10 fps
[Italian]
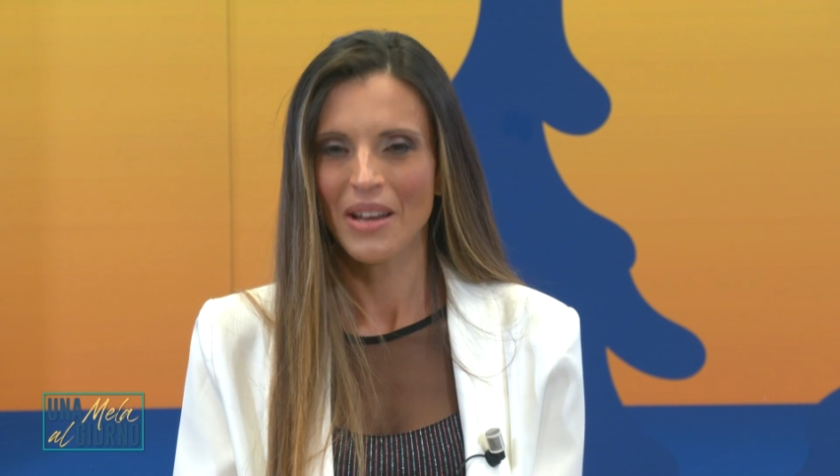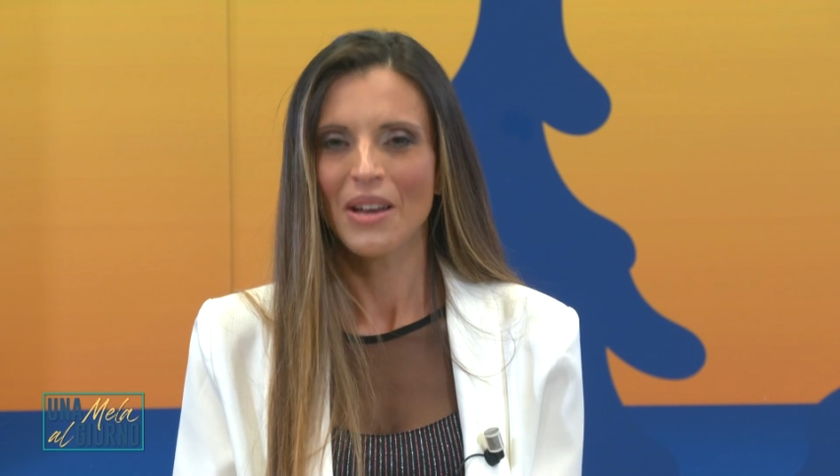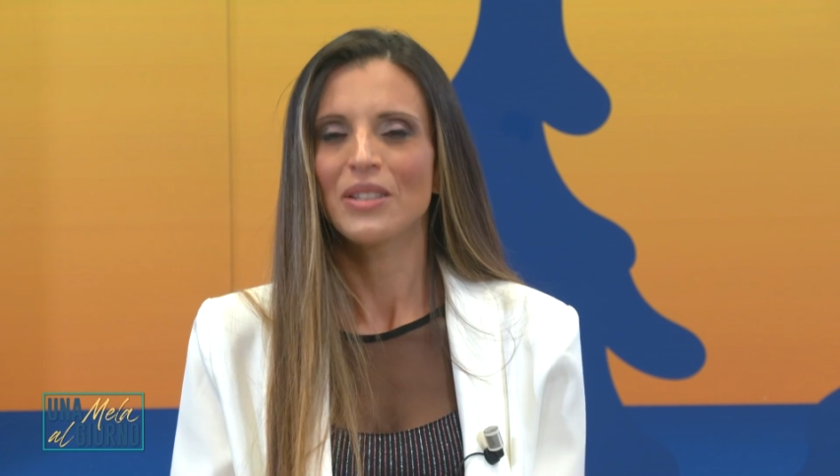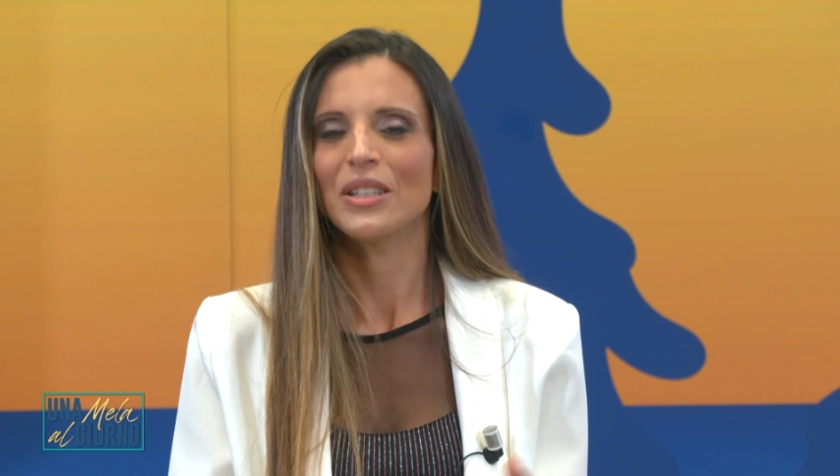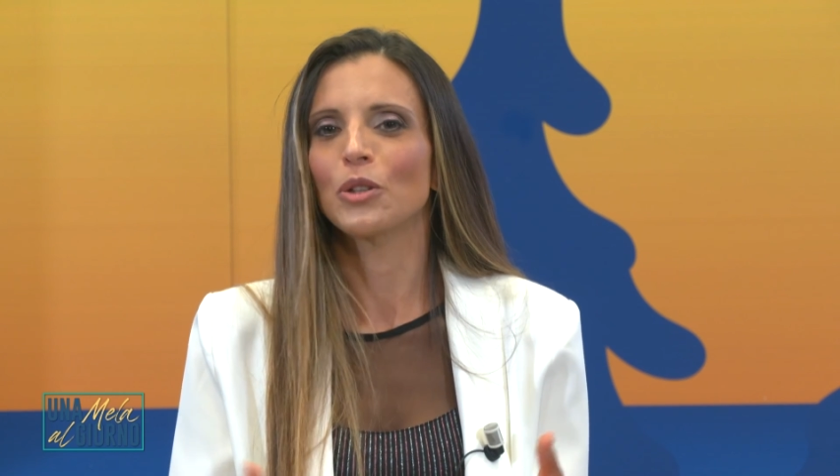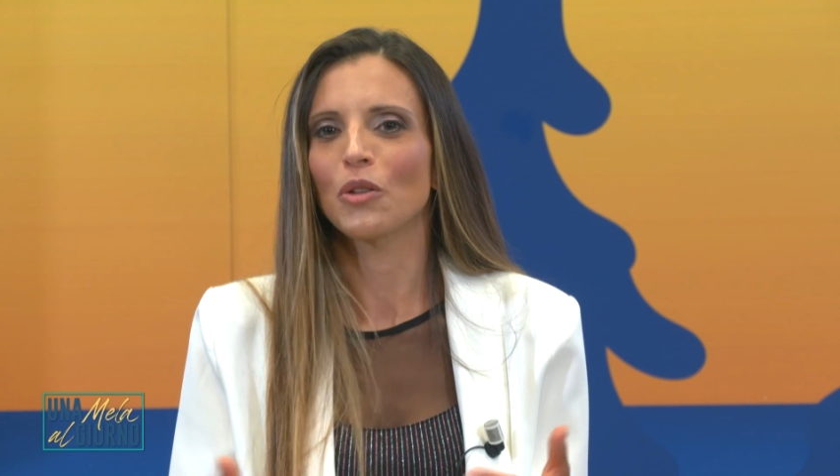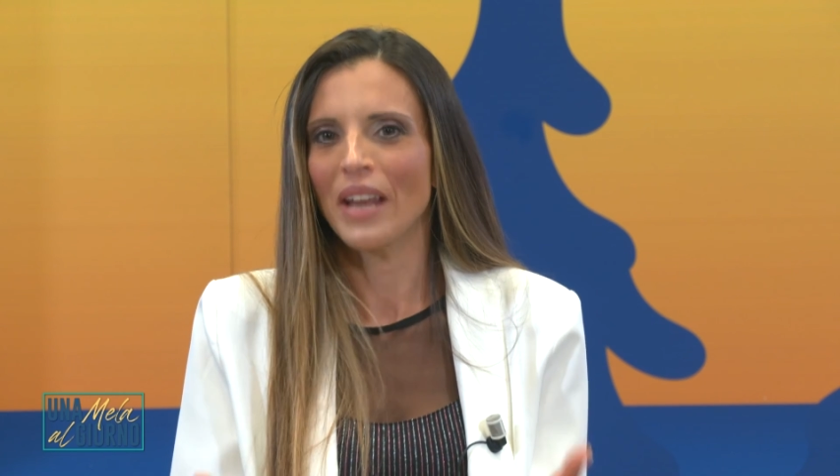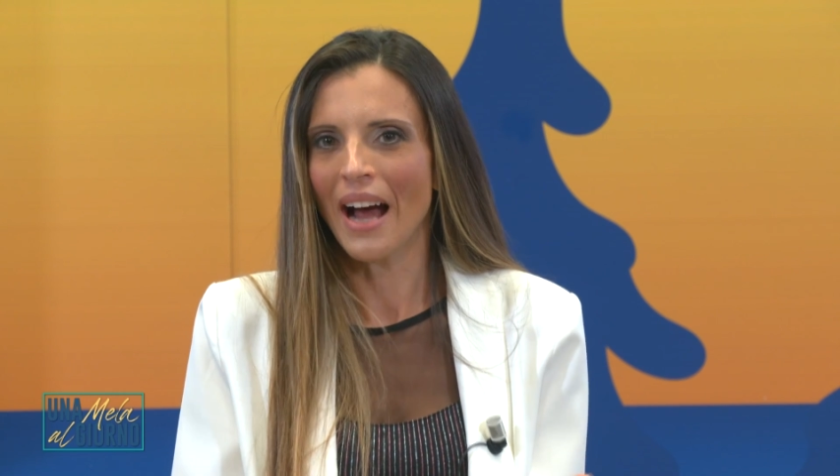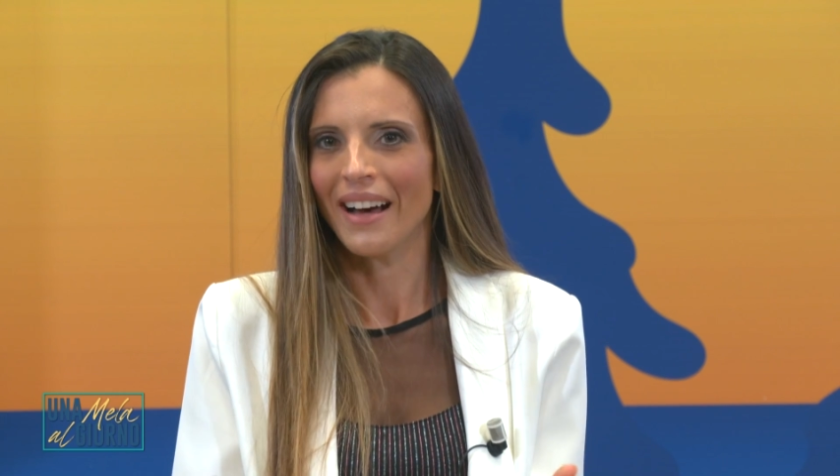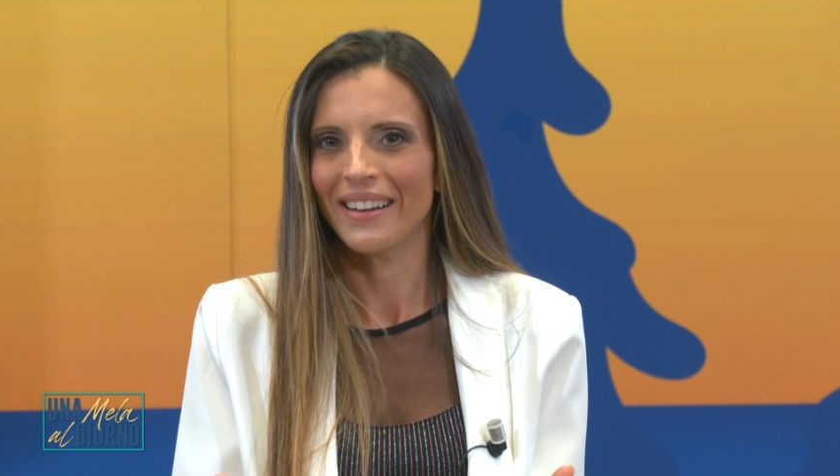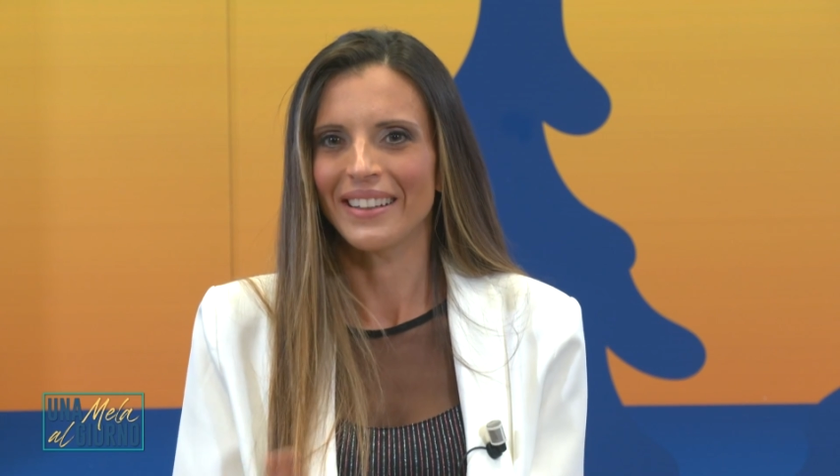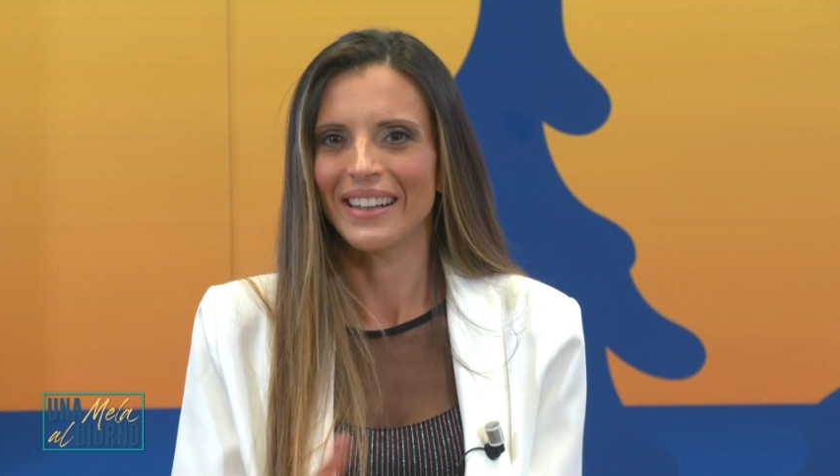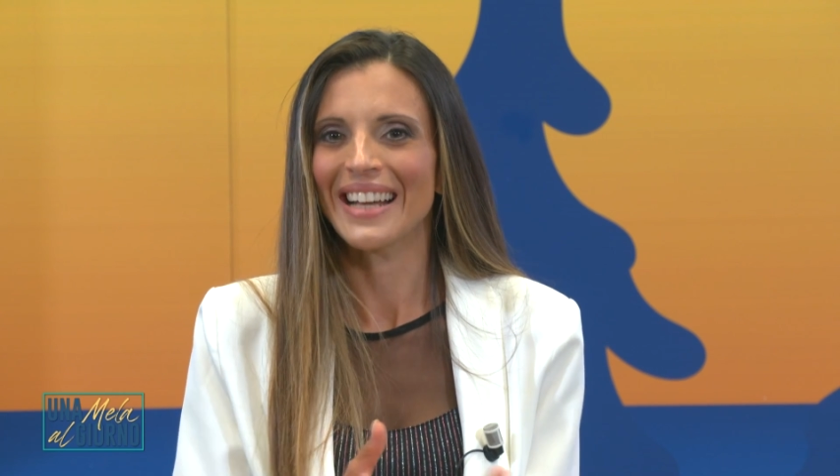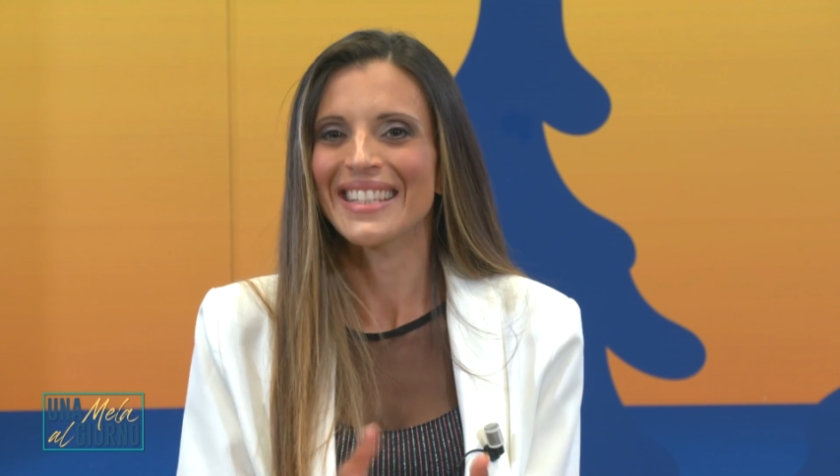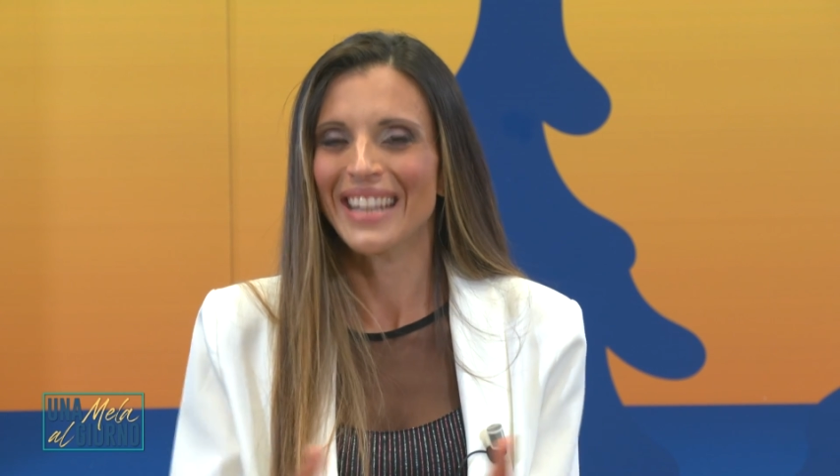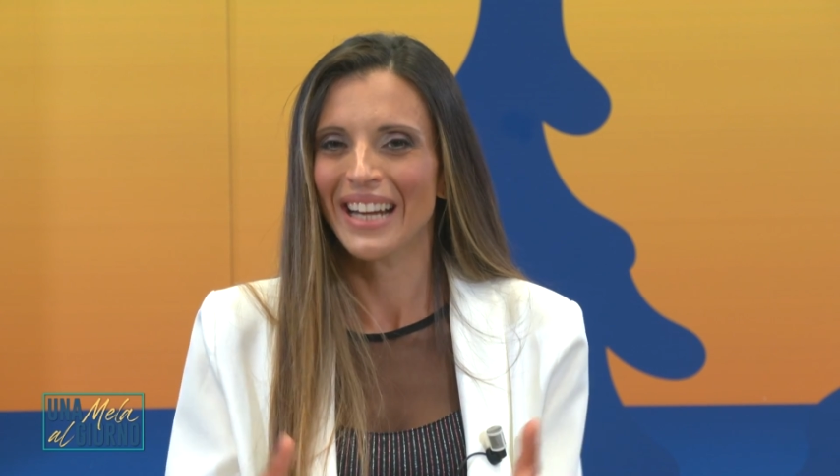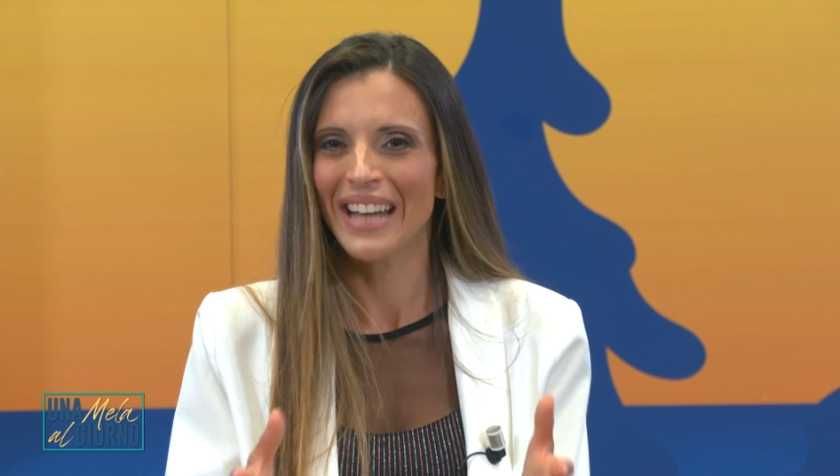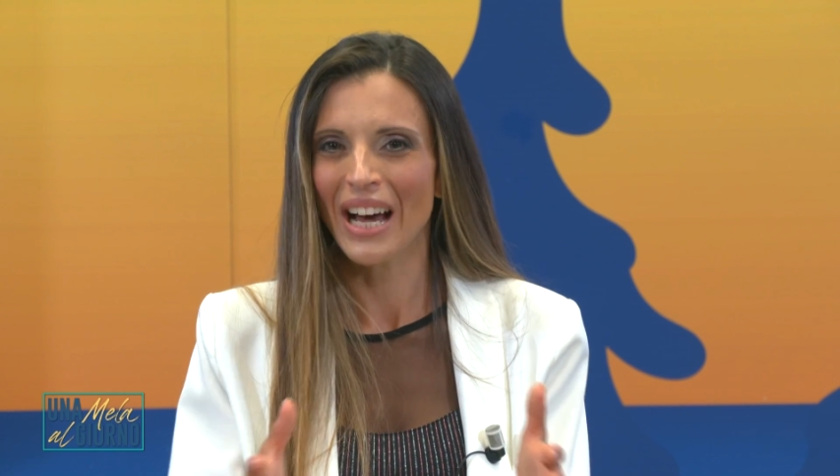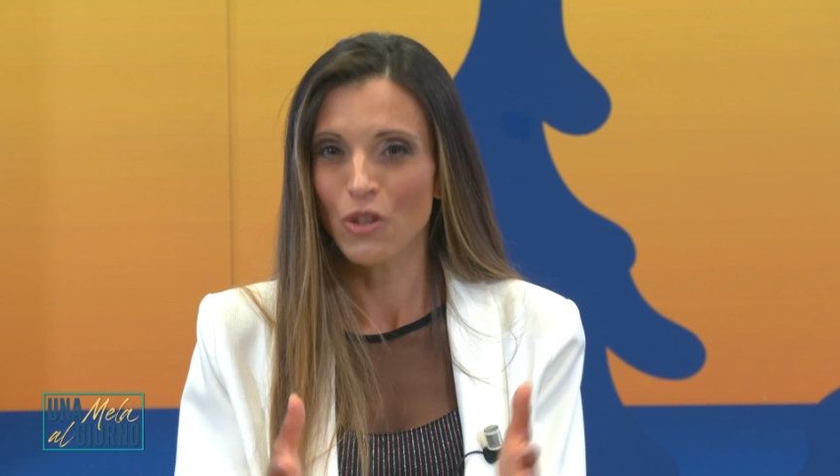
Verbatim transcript: si troverà eh, la strada